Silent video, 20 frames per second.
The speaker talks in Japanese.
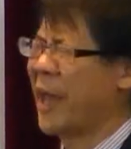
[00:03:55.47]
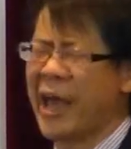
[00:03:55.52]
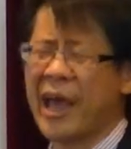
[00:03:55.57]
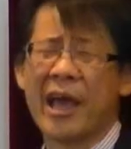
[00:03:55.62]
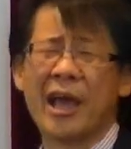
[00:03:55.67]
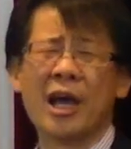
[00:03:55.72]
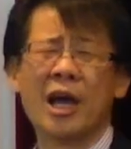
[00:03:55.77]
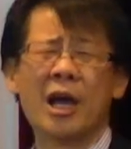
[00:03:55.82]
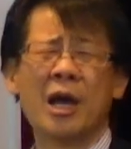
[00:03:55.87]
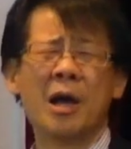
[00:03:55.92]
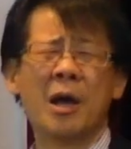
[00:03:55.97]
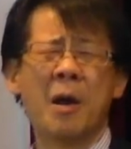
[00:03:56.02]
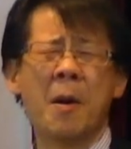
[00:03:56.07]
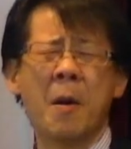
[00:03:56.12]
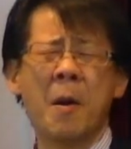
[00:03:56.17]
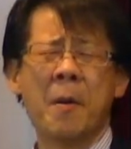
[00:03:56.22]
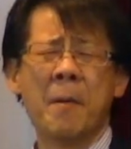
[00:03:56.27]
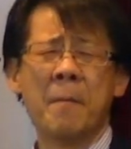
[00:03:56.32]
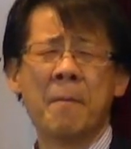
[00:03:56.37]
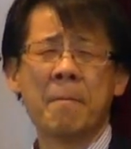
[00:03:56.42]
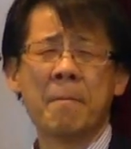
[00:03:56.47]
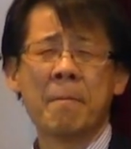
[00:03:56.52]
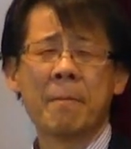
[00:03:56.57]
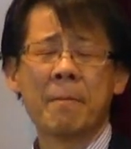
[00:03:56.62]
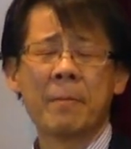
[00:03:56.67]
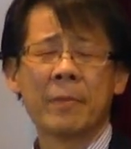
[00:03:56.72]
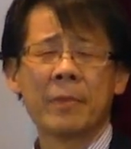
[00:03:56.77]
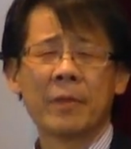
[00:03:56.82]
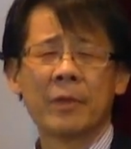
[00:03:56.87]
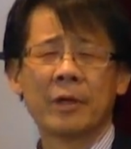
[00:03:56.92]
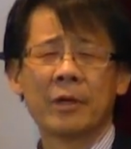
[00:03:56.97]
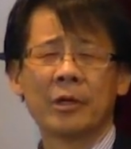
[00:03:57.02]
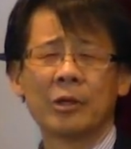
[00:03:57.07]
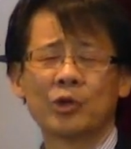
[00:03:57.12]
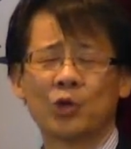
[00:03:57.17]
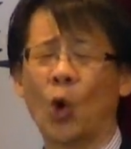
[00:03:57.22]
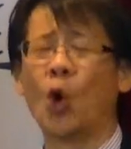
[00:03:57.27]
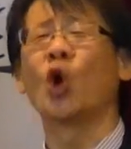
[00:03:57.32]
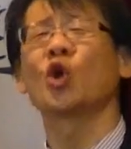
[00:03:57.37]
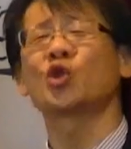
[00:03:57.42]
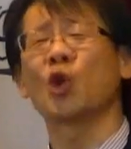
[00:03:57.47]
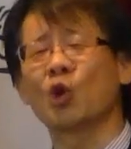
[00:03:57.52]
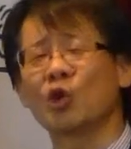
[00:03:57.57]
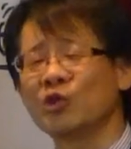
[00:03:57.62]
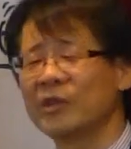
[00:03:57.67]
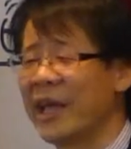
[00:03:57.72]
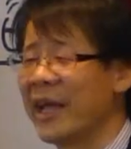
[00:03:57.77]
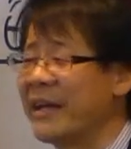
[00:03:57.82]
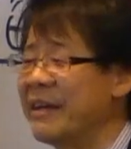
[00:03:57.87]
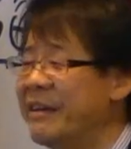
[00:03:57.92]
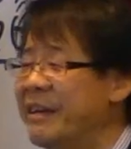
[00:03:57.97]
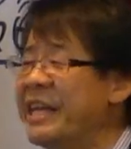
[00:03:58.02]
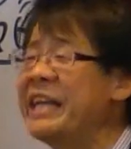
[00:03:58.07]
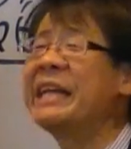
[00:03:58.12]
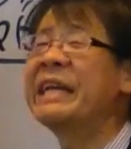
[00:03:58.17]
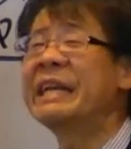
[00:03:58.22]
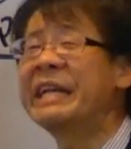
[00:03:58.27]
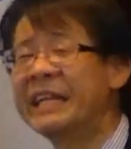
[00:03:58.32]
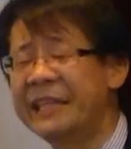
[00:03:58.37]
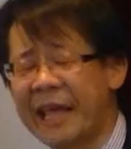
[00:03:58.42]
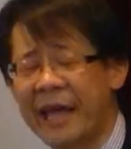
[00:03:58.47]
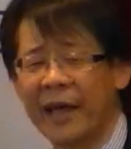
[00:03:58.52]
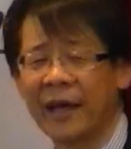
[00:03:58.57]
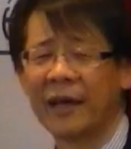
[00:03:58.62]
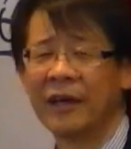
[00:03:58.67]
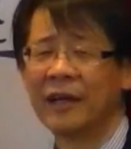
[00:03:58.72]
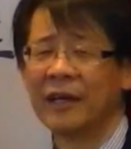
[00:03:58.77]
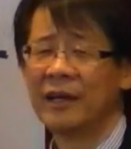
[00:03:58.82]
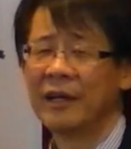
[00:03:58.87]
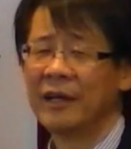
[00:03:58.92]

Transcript: で道徳で倫理で